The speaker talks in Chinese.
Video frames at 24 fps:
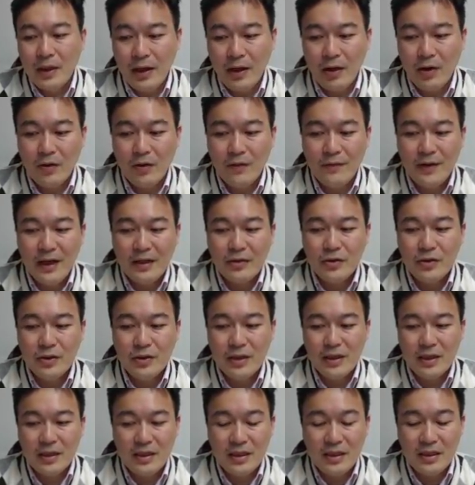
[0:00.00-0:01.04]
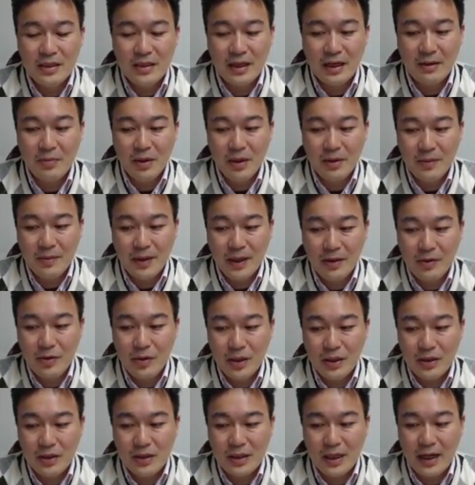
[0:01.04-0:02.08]
L v e r 就是一个细长比嘛，
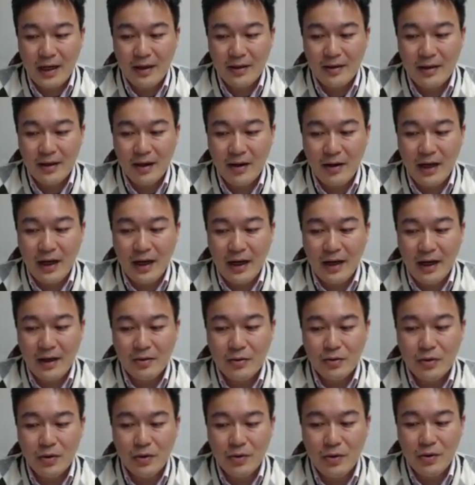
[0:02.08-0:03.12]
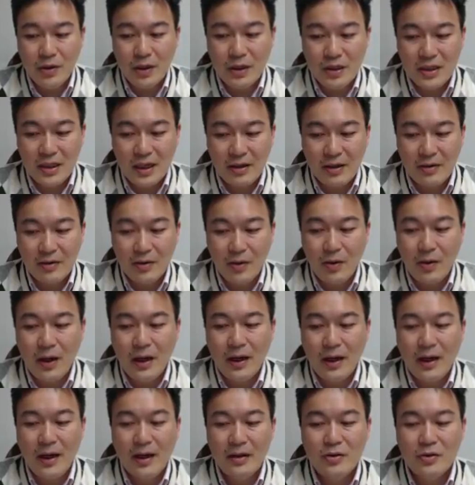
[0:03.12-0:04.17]
越长，然后 r 如果越小的
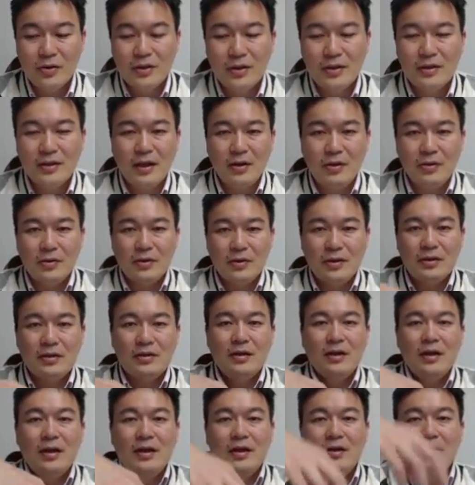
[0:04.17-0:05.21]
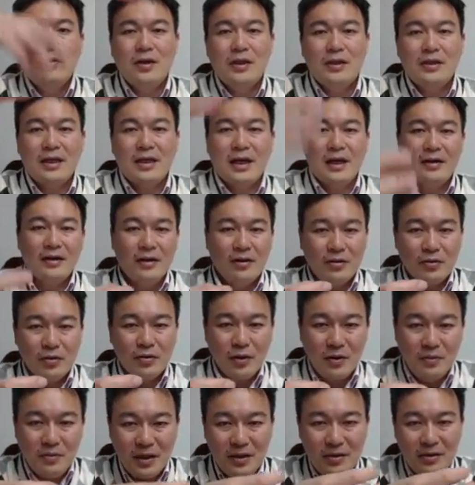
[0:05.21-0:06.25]
话，它就是等于是越长，然后
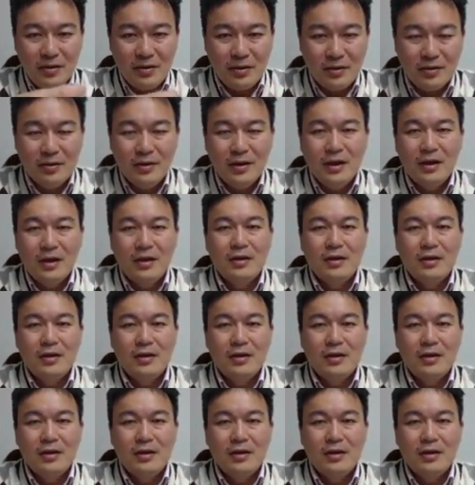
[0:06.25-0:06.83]
断面又